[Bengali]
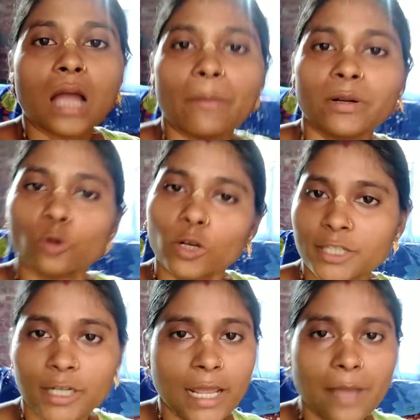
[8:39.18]
আমার
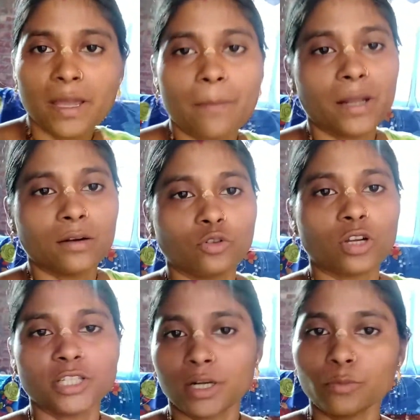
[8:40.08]
দশটার টাইমে আমার
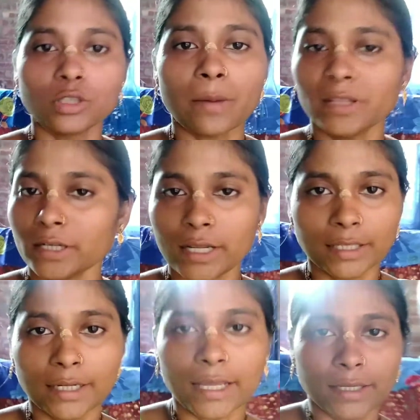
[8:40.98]
দশটার মধ্যে আমাদের
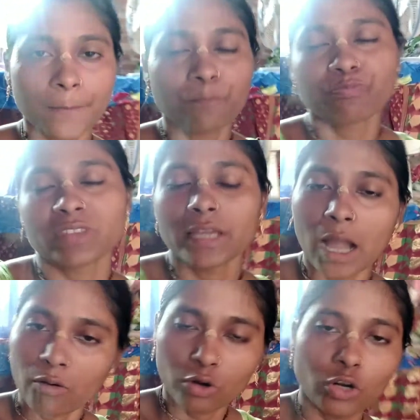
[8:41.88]
খেতে লাগে
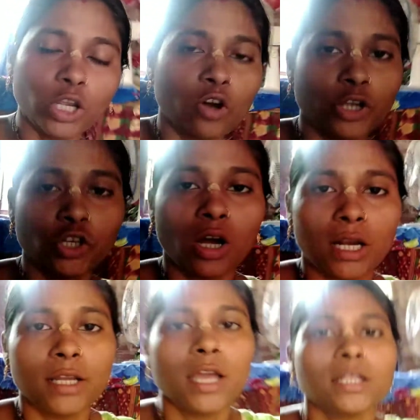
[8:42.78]
খাওয়া হলেই হয়
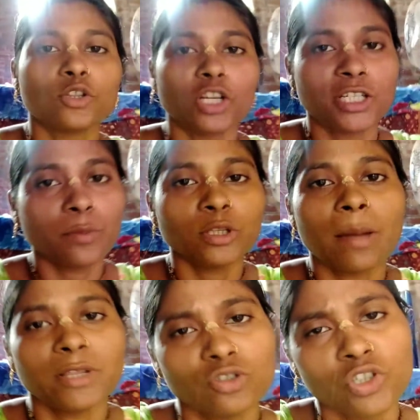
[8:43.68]
সকালে দশটার মধ্যে
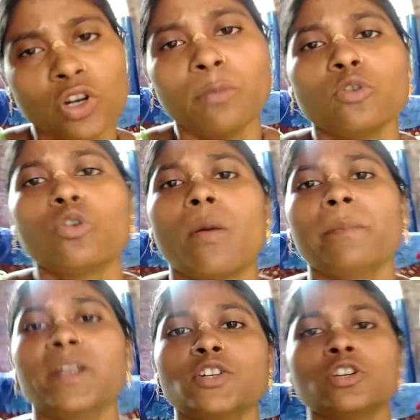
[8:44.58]
আমার যদি সবগুলো
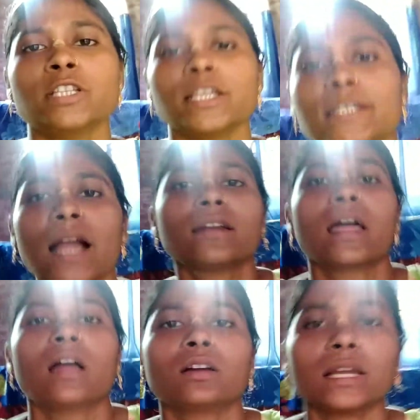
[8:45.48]
কমপ্লিট হয়ে যায় যাক
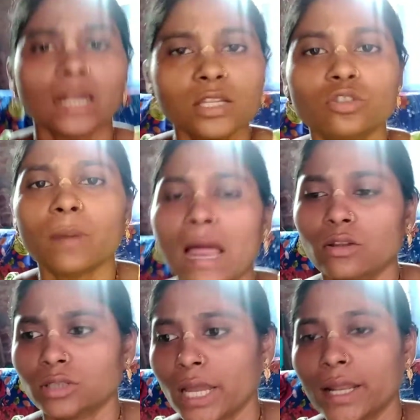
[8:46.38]
না গেলেই তো
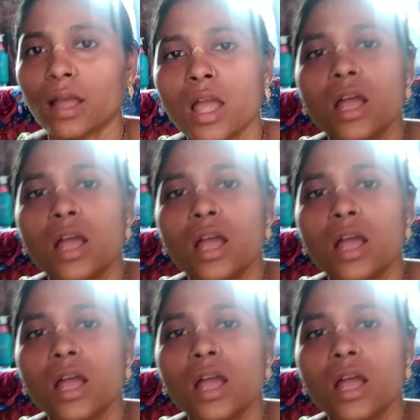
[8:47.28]
ভালো তাই না